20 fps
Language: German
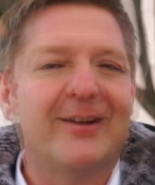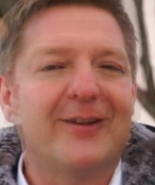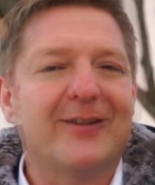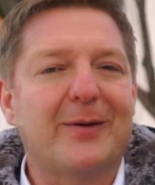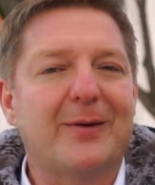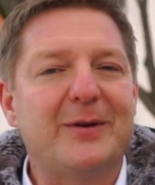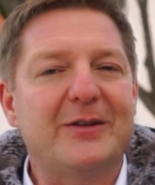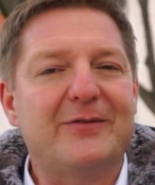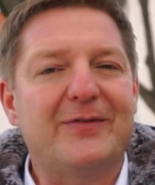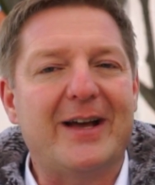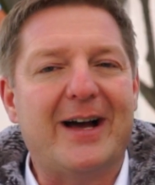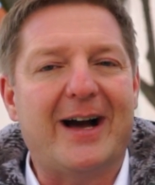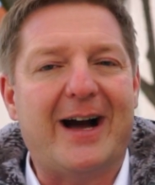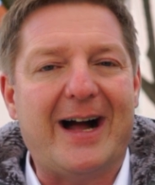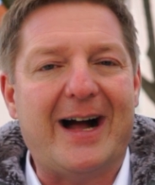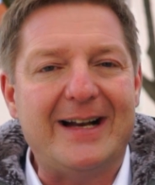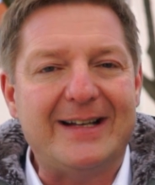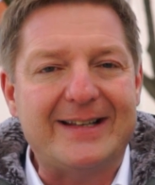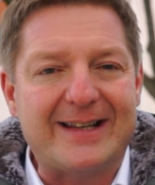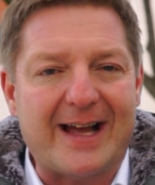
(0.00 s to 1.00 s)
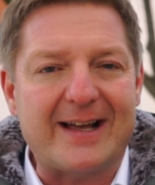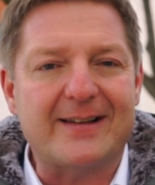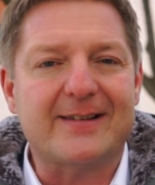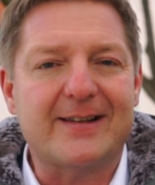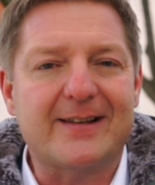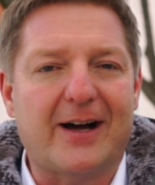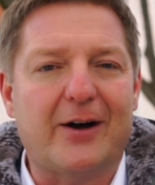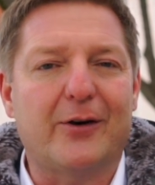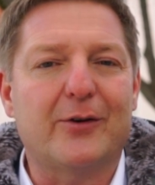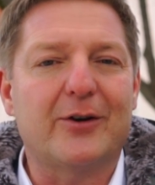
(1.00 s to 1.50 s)
damit wir all
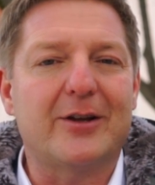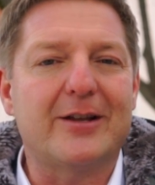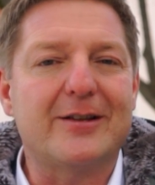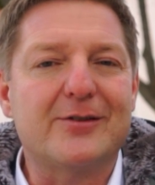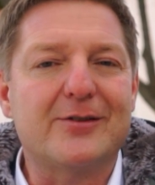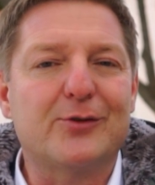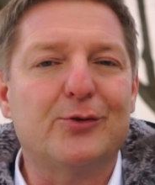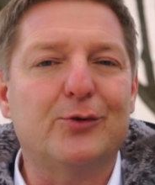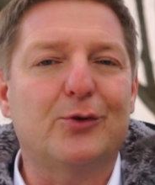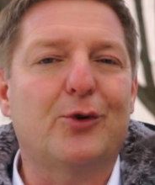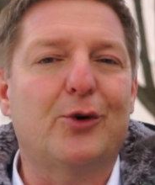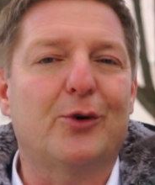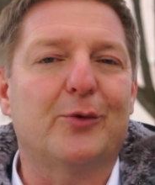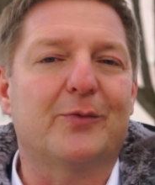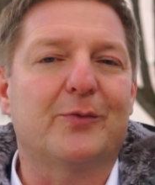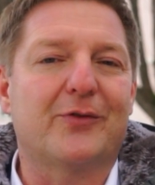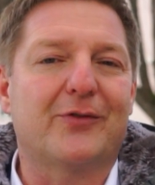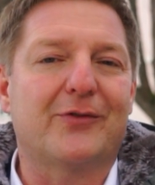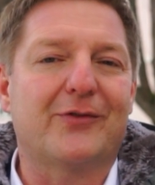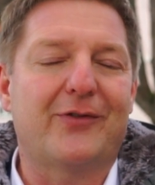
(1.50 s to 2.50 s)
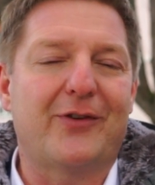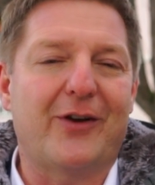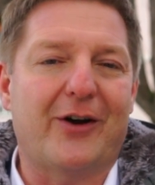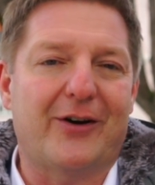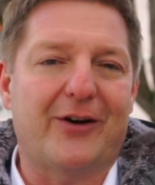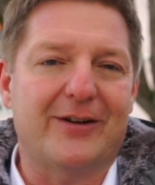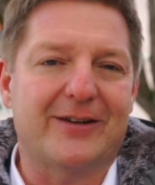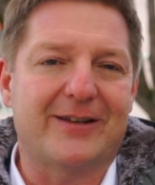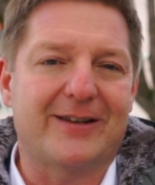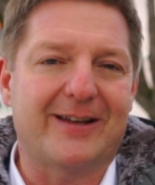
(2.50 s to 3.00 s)
das auch in Zukunft für
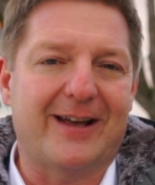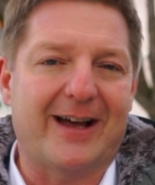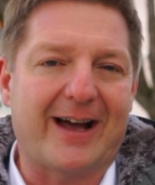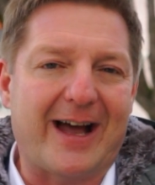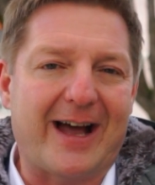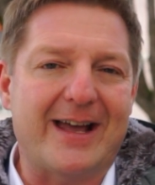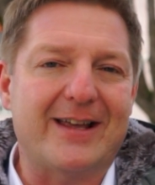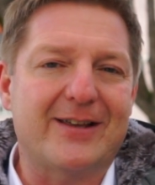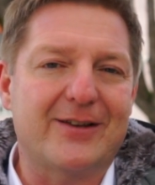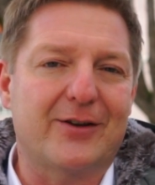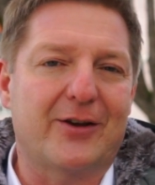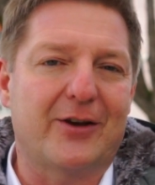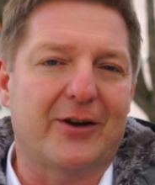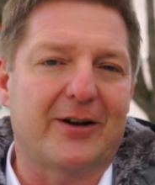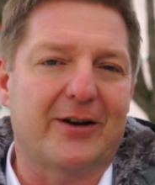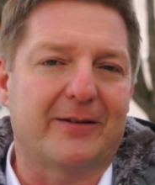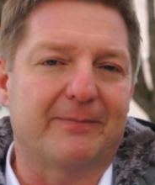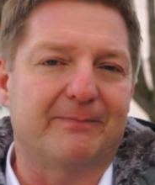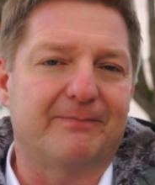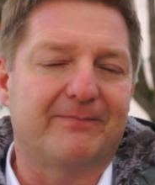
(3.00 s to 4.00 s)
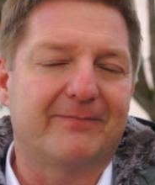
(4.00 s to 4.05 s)
euch erreichen können.